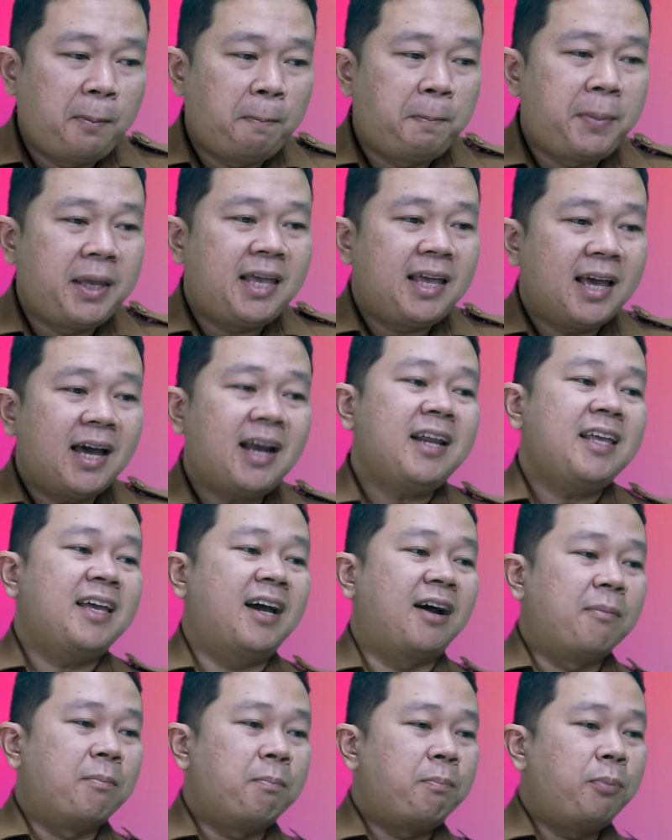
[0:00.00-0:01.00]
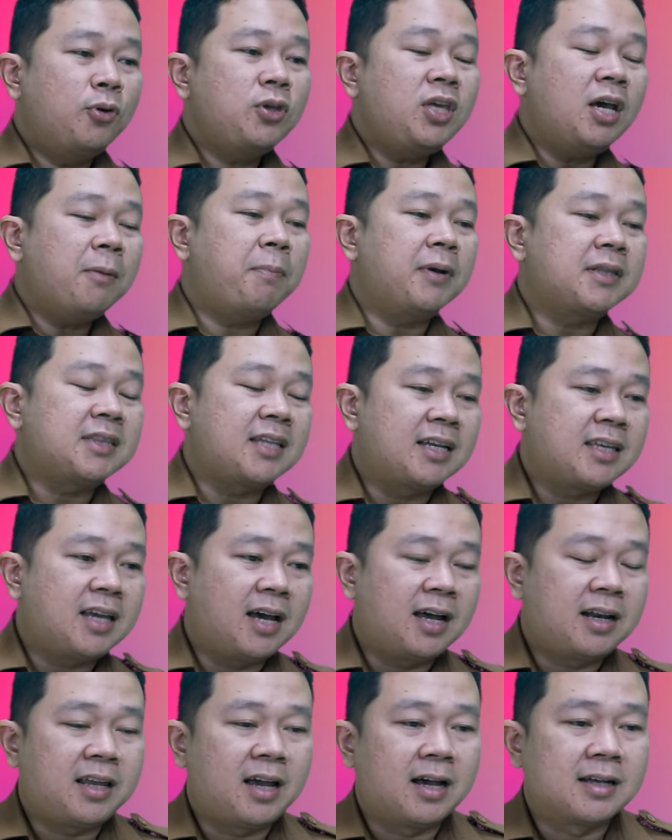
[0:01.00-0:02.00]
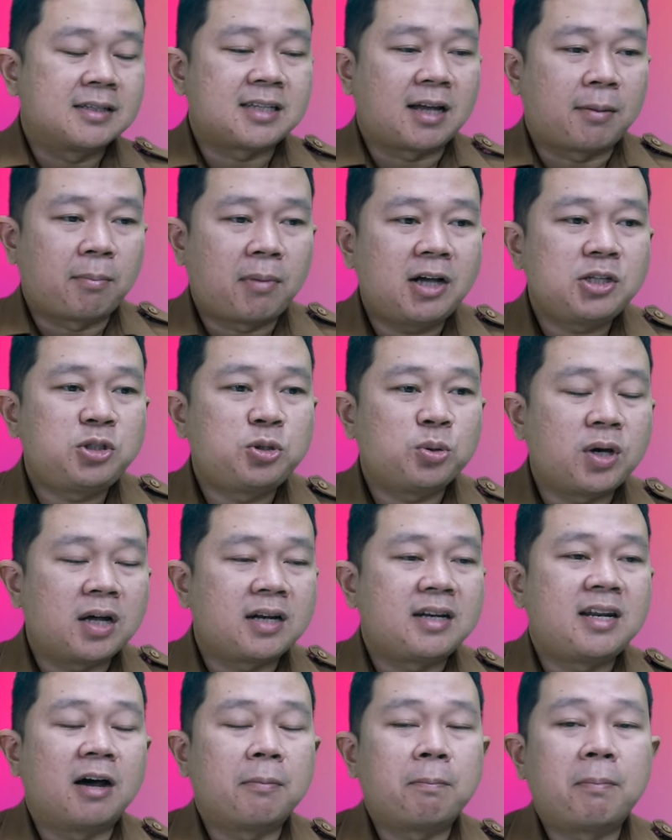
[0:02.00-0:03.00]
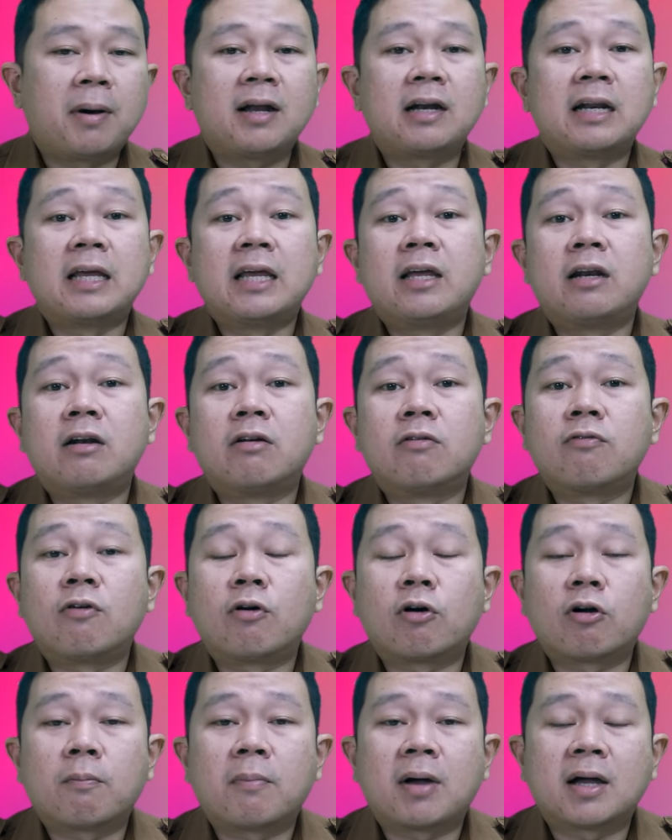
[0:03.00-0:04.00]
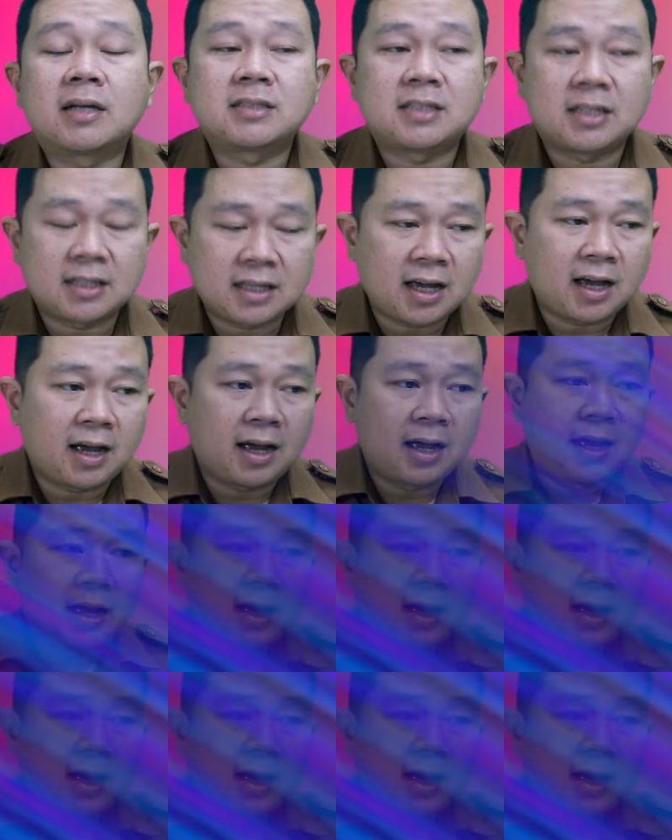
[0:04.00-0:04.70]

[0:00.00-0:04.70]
biar yang punya pertanyaan yang sama juga dapat informasinya.